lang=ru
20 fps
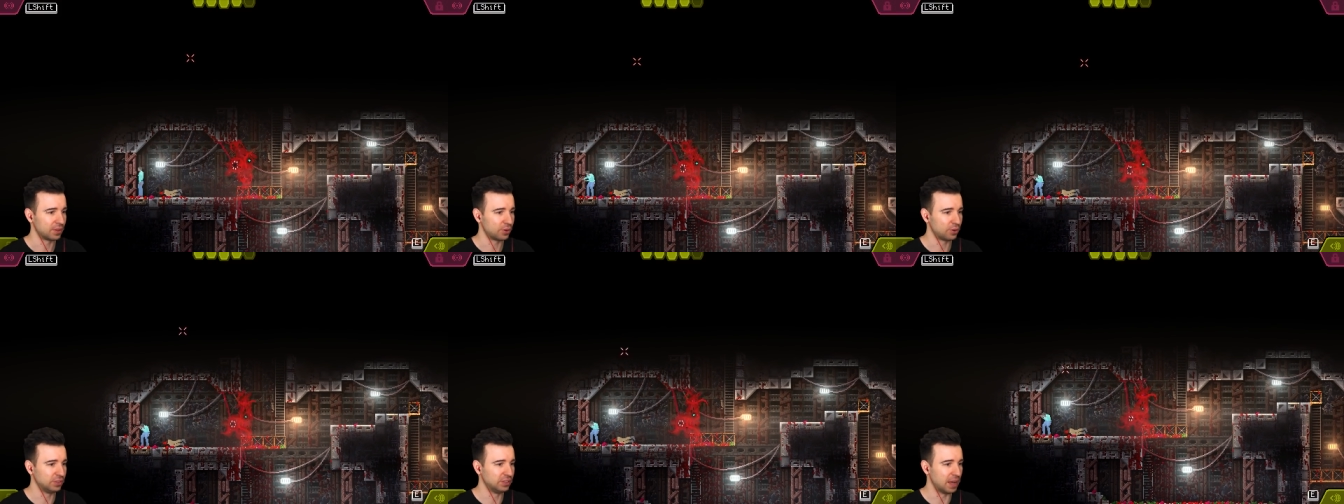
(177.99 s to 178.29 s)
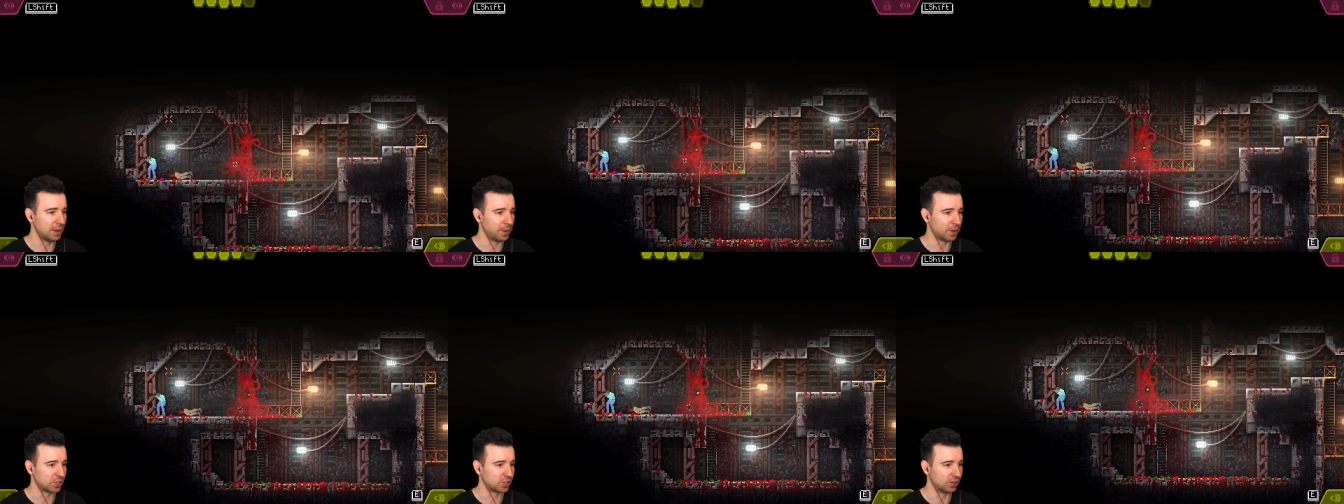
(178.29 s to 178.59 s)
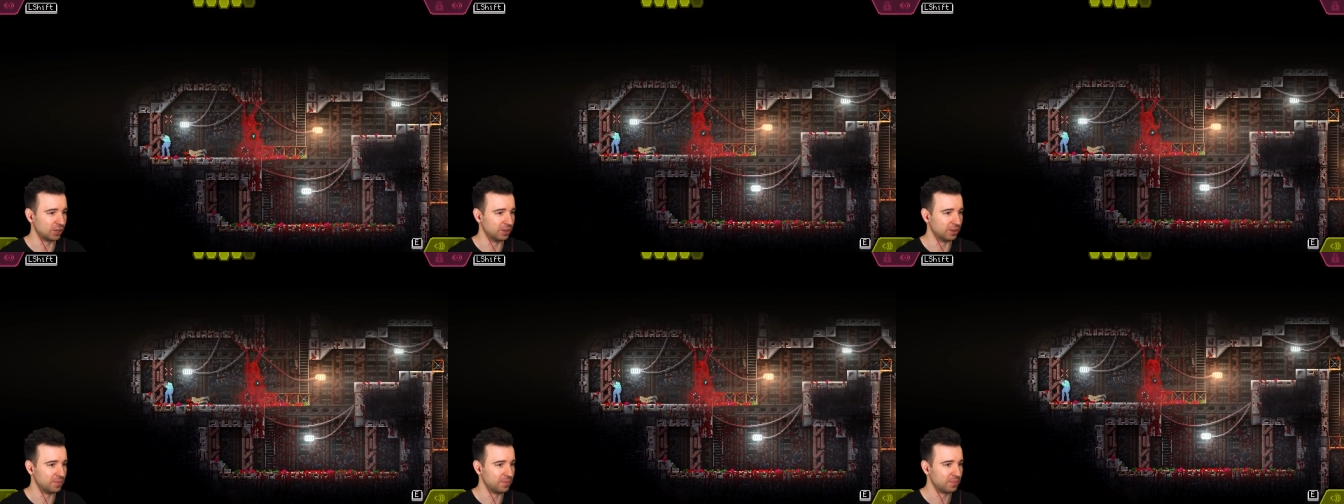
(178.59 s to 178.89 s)
Куда
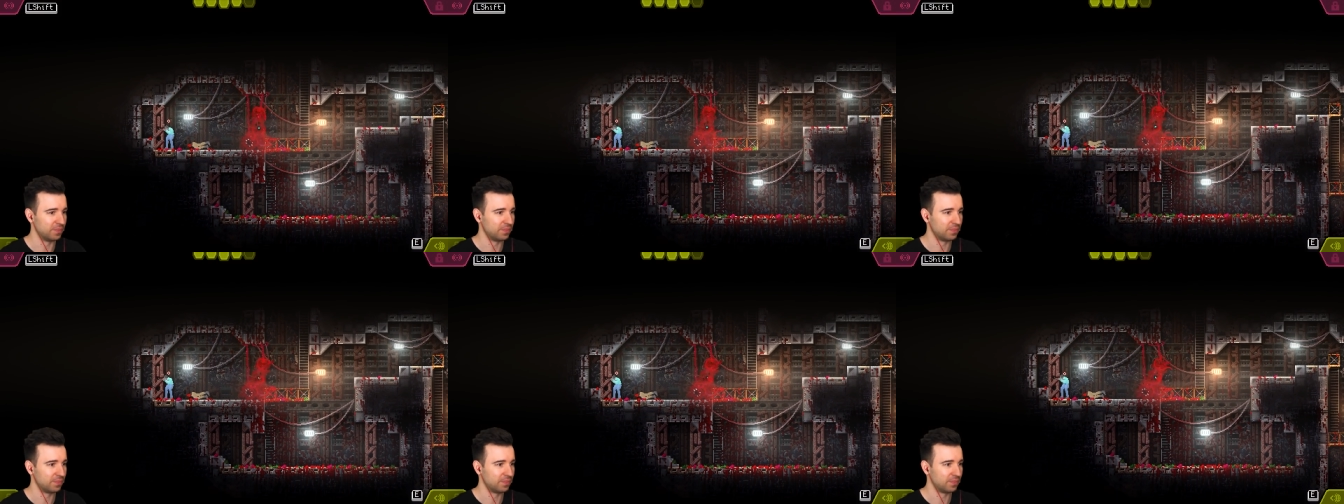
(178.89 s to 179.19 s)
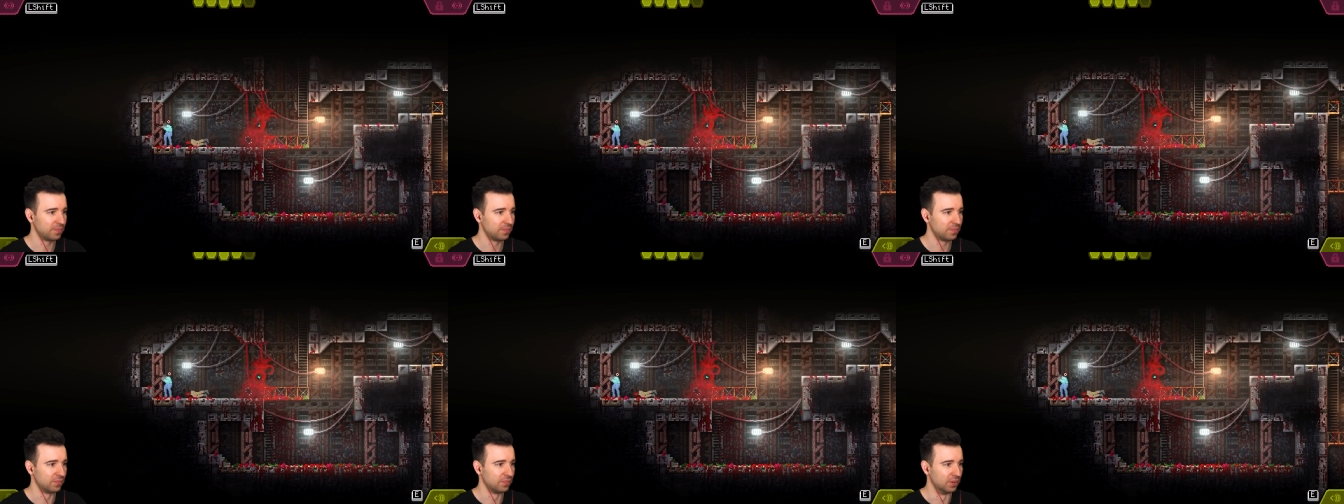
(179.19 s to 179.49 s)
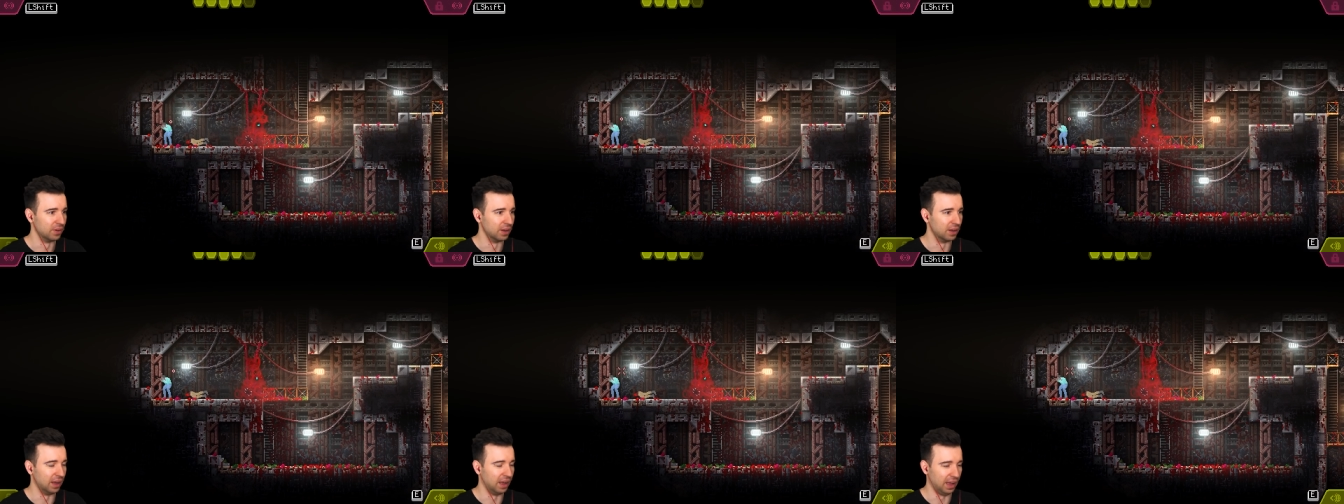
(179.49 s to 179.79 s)
пошел?
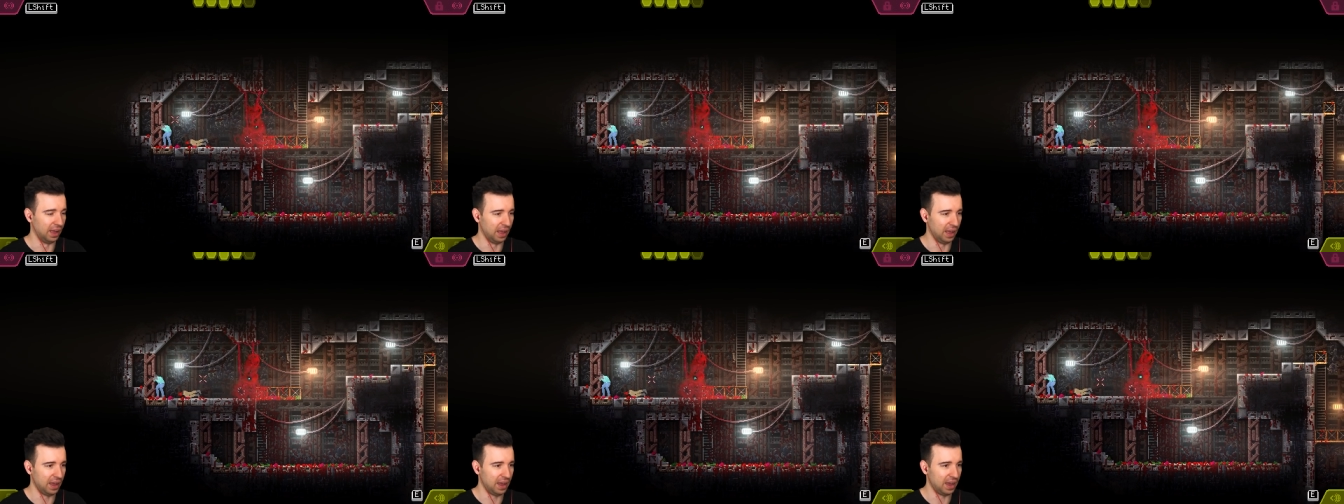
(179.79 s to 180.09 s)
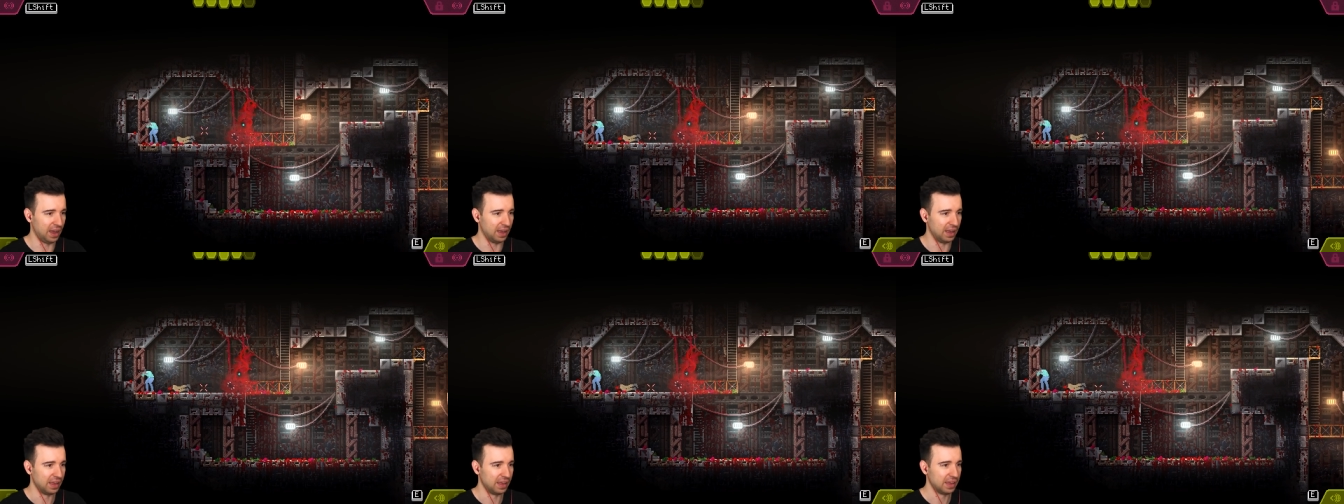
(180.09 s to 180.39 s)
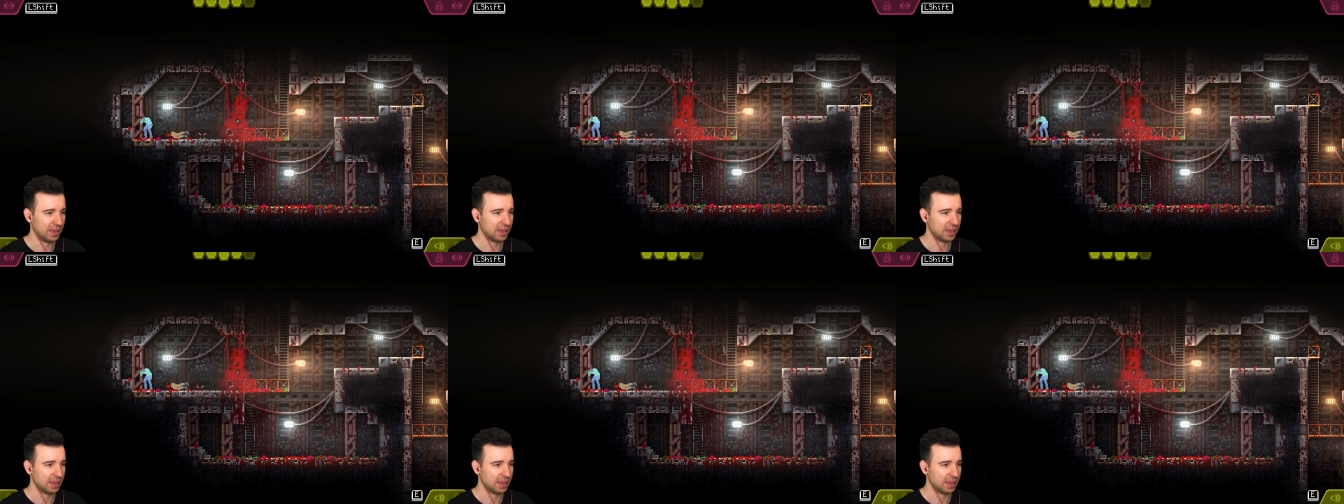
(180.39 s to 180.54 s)
Ага.